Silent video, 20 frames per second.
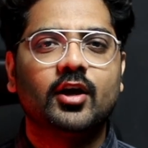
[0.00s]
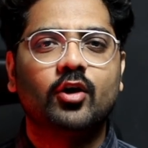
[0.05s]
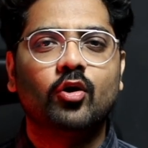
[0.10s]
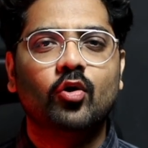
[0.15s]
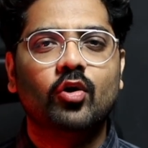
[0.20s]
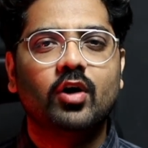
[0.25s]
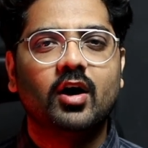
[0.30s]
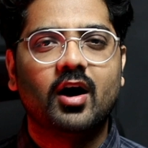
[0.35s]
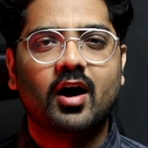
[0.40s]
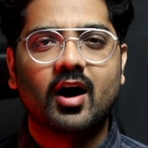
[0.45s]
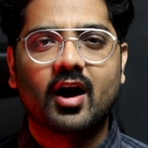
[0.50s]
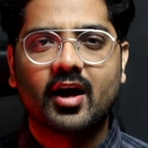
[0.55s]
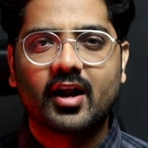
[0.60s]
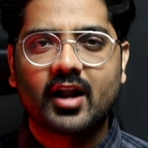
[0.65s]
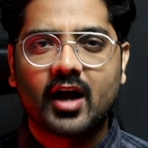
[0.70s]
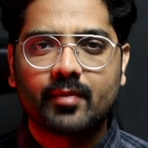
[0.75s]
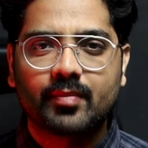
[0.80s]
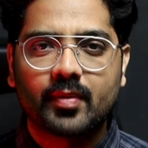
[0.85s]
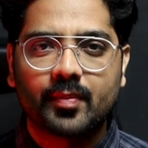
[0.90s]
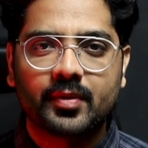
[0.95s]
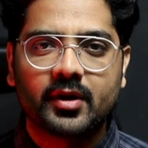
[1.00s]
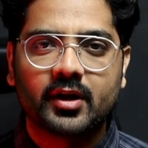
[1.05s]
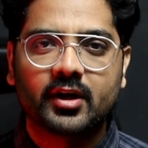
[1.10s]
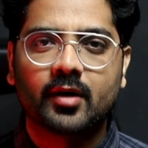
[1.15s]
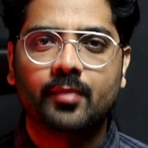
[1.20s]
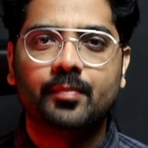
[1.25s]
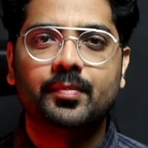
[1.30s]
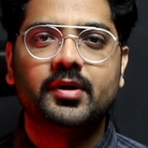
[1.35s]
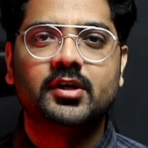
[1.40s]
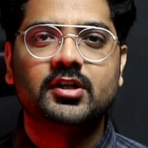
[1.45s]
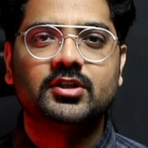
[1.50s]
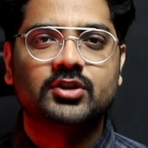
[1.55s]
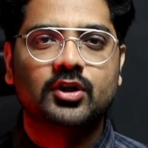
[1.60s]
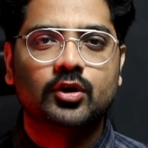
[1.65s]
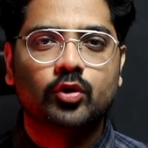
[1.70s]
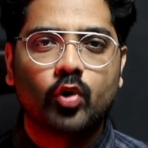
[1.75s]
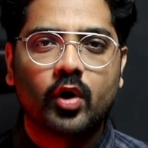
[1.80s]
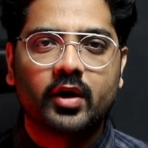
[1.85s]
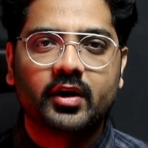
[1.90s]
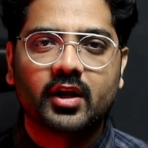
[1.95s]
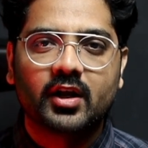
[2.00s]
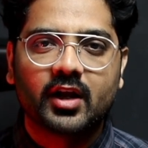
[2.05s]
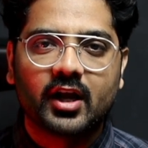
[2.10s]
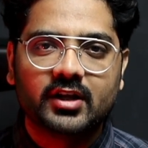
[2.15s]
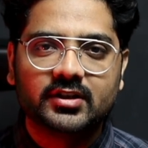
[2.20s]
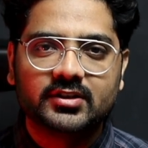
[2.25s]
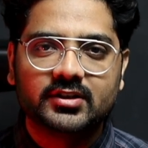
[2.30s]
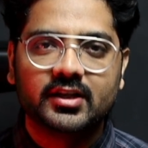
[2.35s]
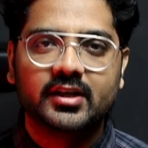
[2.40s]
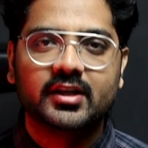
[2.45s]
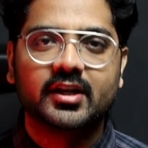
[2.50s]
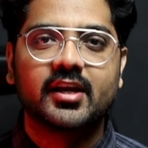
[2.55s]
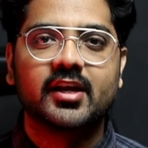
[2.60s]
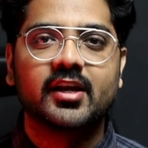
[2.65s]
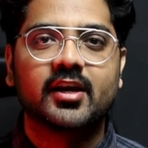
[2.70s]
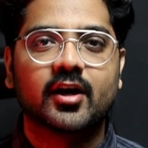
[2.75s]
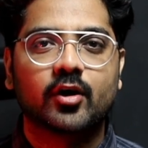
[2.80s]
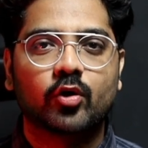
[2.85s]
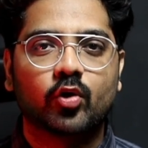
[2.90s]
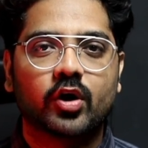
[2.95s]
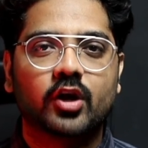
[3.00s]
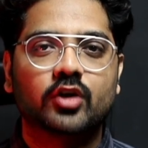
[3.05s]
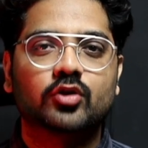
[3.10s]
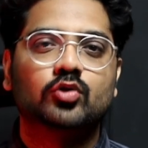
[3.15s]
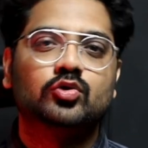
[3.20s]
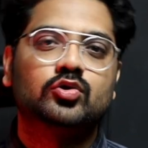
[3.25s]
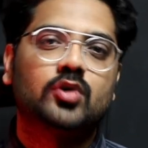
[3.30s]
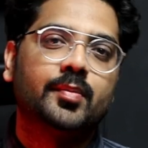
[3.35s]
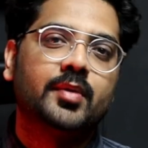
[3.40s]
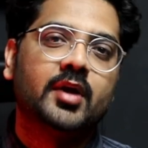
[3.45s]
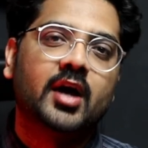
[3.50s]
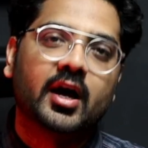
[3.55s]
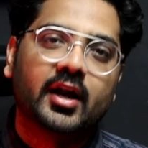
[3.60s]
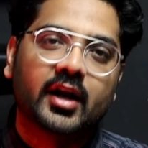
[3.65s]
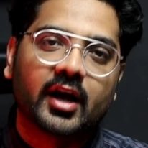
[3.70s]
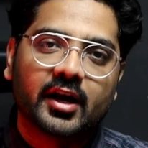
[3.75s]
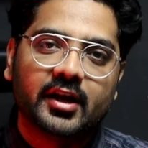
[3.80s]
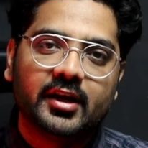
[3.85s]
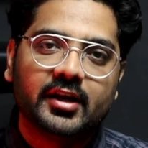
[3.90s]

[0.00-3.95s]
देखो अगर आप अपने कंपटीशन को एनालाइज ही नहीं करोगे तो उसको भी हरा